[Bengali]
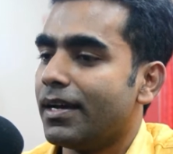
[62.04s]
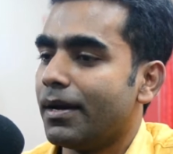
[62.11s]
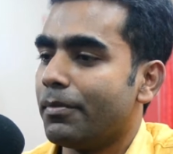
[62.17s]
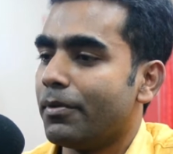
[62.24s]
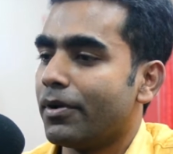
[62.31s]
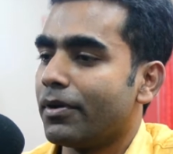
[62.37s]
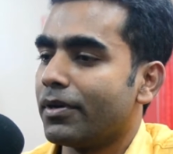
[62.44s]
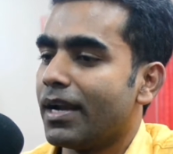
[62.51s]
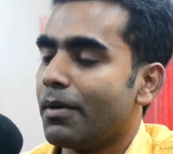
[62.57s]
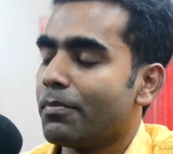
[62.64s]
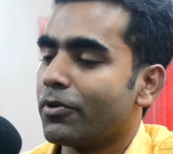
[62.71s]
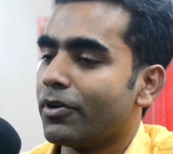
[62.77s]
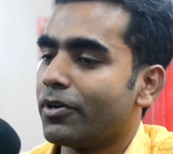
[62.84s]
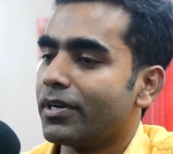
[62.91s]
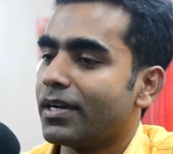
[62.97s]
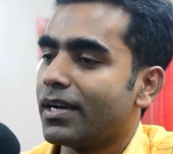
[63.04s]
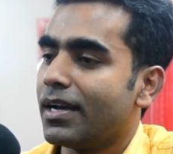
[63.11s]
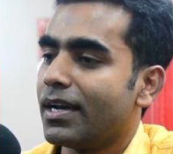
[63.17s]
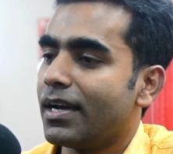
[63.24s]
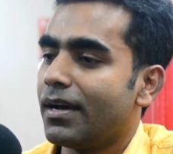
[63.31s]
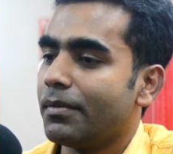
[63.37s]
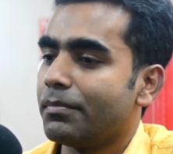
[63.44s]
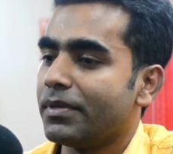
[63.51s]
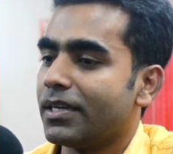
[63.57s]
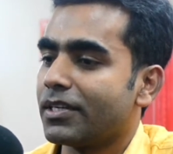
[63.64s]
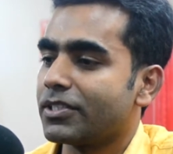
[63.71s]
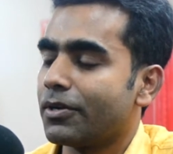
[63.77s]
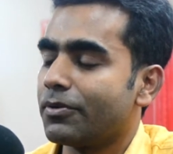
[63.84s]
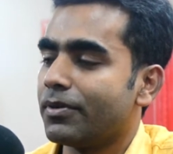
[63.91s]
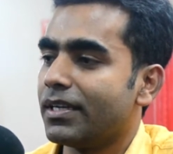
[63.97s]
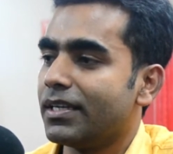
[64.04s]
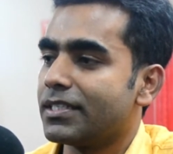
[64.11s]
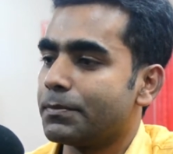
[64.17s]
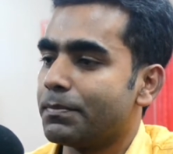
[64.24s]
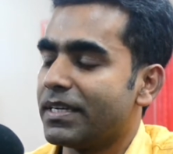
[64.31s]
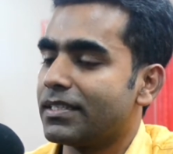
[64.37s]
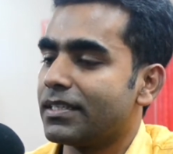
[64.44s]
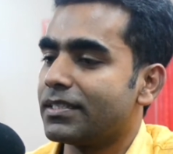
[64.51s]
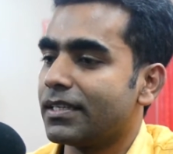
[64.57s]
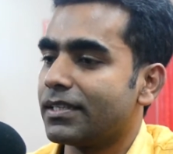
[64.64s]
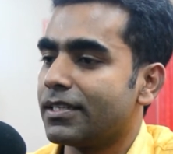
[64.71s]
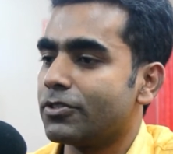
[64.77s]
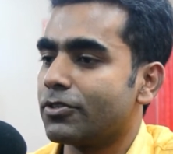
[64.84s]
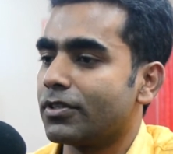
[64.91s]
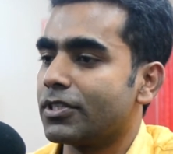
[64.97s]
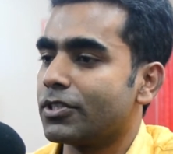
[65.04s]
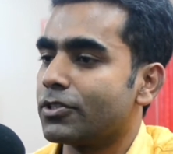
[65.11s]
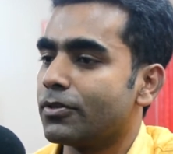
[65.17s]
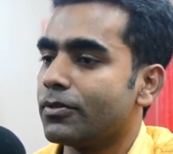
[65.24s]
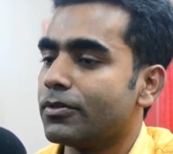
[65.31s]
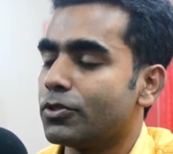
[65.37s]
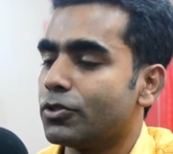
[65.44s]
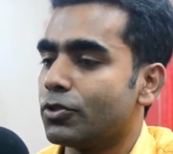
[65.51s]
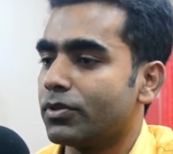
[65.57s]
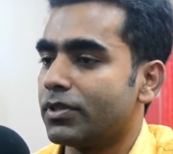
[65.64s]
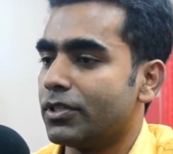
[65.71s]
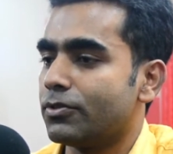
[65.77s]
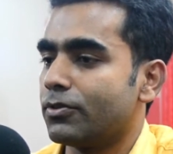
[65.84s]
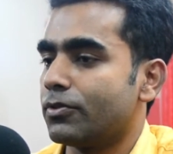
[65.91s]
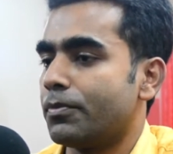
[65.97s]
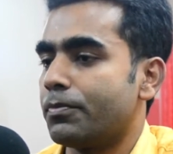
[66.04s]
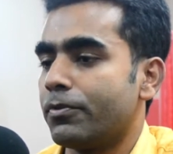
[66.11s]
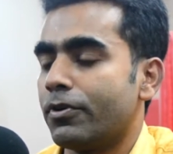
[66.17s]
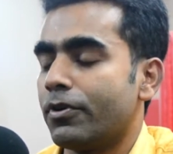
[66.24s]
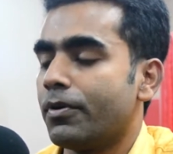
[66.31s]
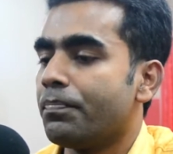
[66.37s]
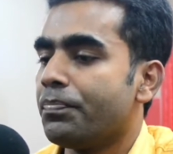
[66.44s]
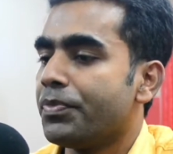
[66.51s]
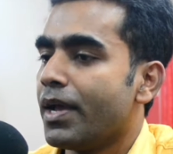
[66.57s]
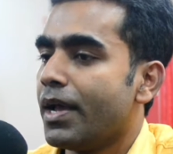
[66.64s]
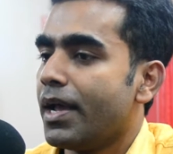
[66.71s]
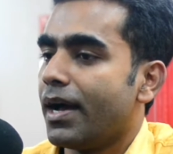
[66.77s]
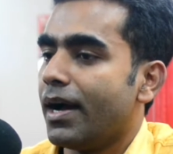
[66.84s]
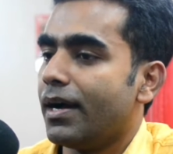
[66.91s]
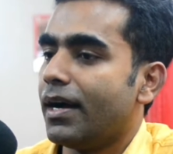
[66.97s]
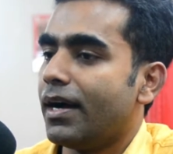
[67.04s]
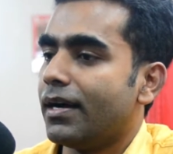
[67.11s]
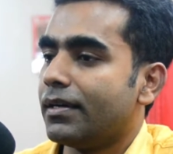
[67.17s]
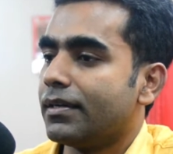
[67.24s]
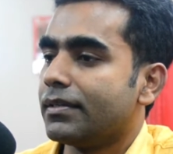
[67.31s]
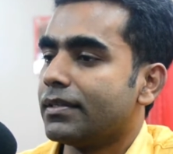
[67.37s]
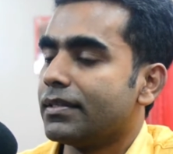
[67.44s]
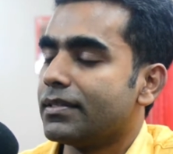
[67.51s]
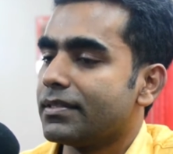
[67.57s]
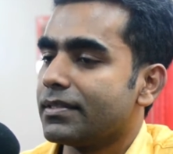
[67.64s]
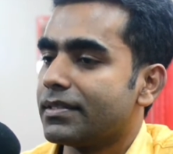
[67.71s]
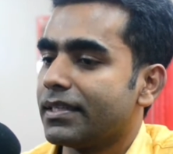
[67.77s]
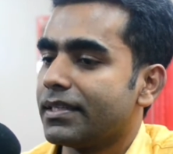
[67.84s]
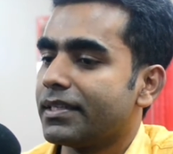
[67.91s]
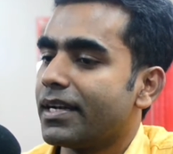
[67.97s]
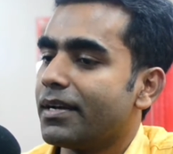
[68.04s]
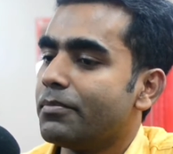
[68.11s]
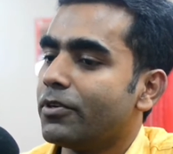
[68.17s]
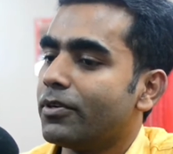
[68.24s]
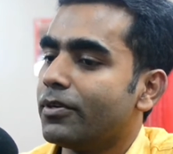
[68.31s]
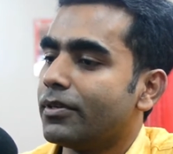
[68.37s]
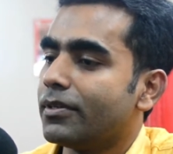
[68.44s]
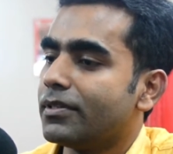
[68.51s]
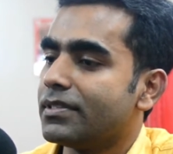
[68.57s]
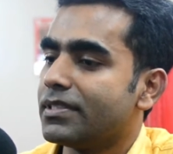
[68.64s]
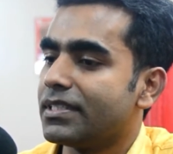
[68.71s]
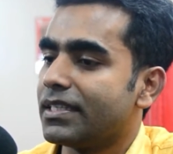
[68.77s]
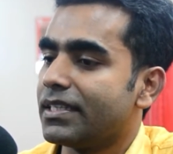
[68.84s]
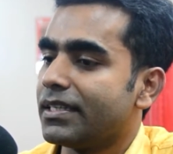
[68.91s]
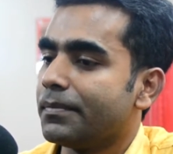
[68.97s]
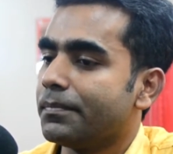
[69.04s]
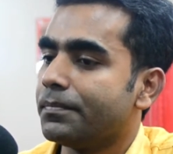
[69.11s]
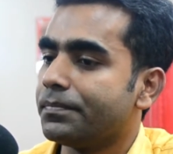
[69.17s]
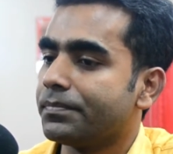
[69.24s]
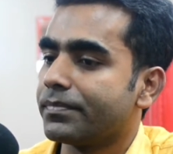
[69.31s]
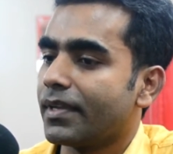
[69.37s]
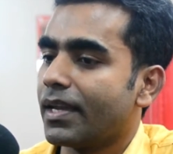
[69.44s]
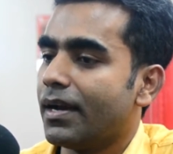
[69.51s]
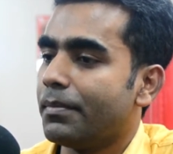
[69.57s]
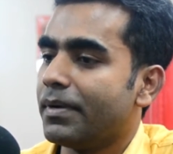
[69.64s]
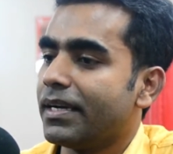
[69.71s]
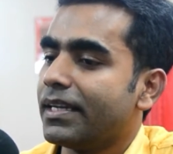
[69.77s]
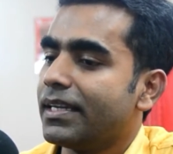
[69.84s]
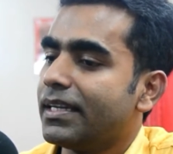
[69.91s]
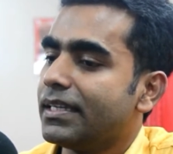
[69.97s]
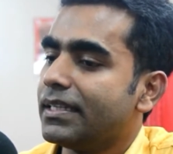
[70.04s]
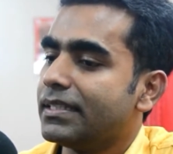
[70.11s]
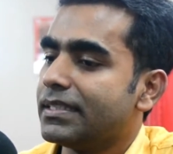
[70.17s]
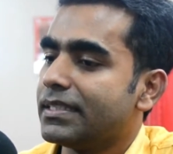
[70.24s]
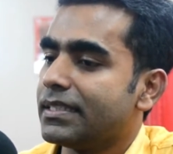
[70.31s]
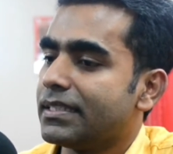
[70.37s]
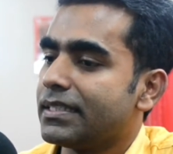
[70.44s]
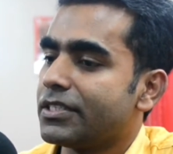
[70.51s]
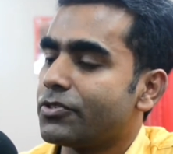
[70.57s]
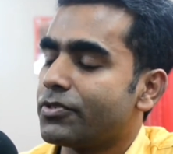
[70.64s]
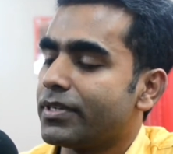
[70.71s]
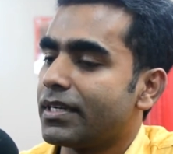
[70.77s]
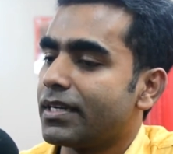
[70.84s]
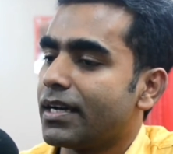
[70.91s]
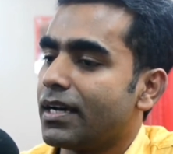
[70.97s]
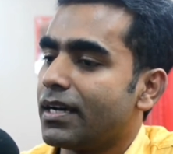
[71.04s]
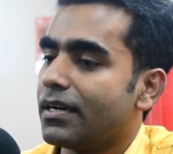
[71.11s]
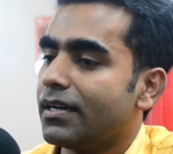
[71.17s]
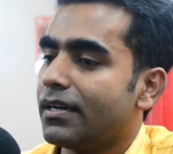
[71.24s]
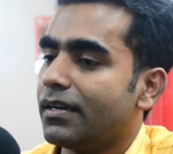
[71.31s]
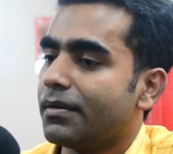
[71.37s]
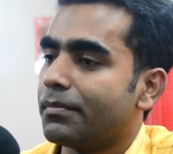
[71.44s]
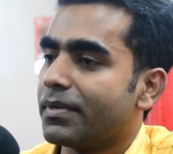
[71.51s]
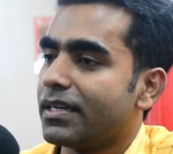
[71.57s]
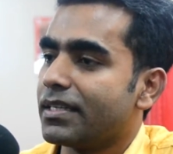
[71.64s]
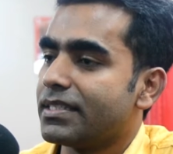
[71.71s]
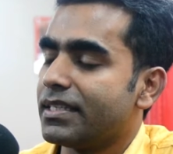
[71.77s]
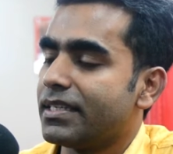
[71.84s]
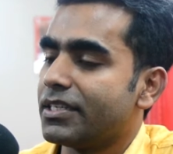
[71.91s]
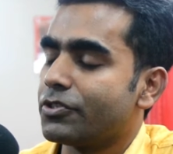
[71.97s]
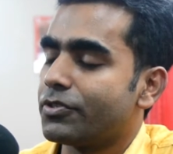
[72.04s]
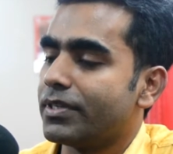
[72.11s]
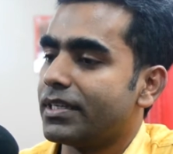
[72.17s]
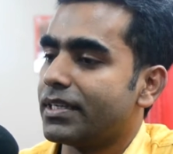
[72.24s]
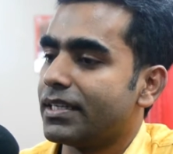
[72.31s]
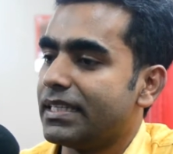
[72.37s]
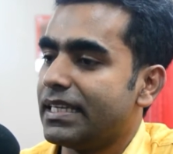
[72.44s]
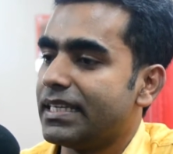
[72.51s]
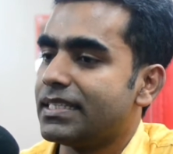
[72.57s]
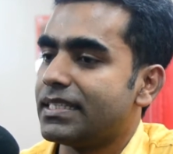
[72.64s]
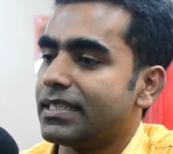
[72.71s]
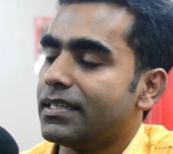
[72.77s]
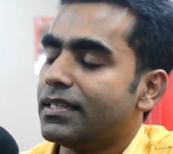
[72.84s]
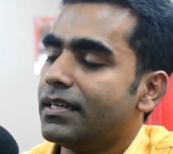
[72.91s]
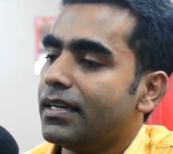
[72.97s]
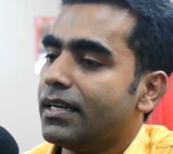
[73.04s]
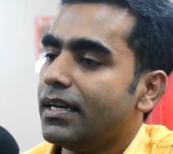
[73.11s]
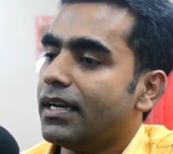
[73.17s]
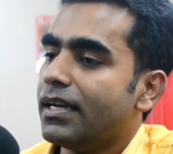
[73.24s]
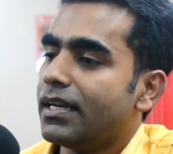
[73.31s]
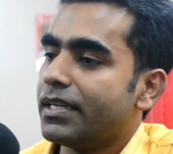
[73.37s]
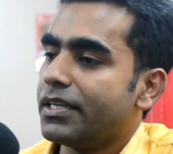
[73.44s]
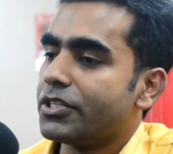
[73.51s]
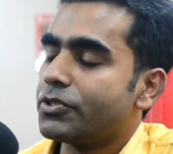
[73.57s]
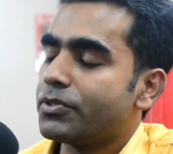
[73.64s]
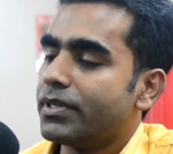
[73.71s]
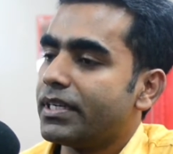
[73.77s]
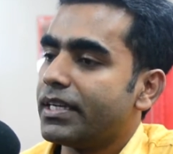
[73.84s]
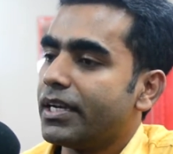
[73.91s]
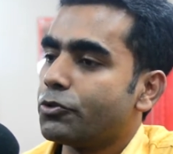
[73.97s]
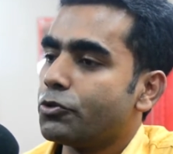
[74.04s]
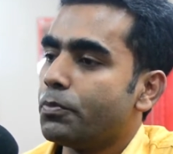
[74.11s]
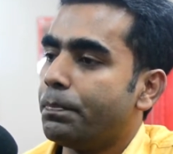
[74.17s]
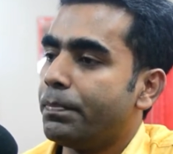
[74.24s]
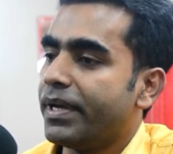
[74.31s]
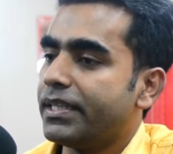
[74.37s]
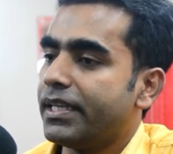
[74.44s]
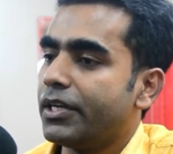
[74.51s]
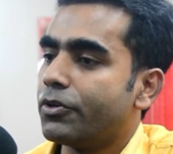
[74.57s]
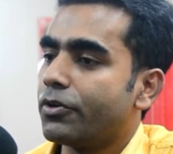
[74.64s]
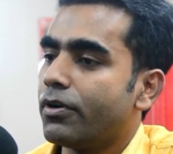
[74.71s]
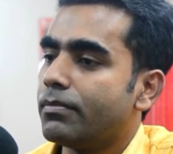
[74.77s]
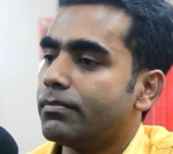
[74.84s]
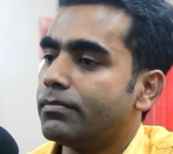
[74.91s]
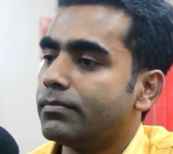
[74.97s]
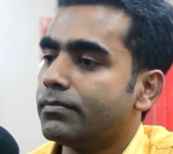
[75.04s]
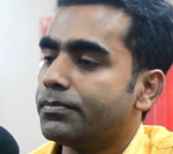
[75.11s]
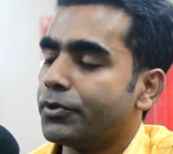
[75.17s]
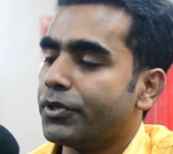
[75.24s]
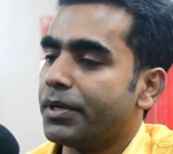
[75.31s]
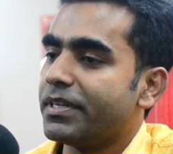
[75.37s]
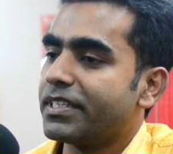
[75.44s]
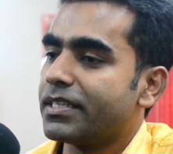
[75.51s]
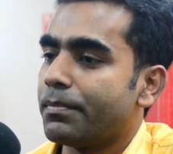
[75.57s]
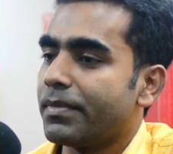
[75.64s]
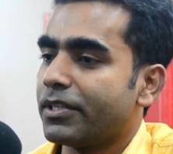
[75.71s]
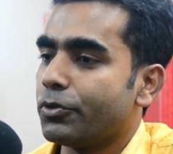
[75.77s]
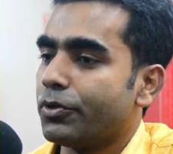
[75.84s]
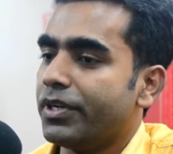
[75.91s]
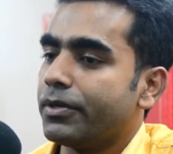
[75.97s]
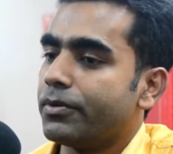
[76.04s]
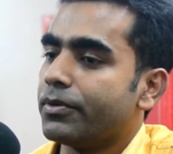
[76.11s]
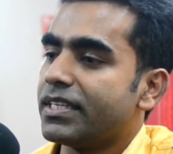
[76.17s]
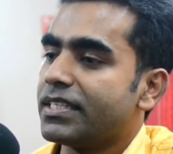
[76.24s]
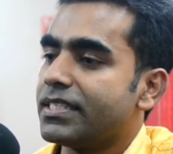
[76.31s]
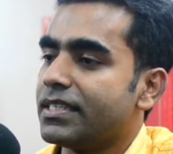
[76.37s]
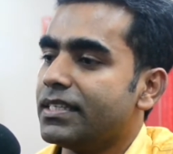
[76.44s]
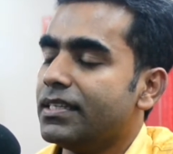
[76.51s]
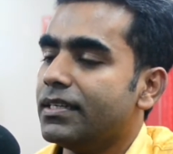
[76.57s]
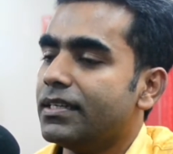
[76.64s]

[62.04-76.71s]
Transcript: এবং নামকরণটা আমি আশা করি স্পেসের সাথে যথেষ্ট যুক্তিযুক্তপূর্ণ আর সেকেন্ড টাইম হলো যে আমার এখানে যে রেস্টুরেন্টটা আমরা যে রেস্টুরেন্টটা দিয়েছি এই রেস্টুরেন্টে একটু ব্যতিক্রম পরিবেশ আমরা তৈরি করেছি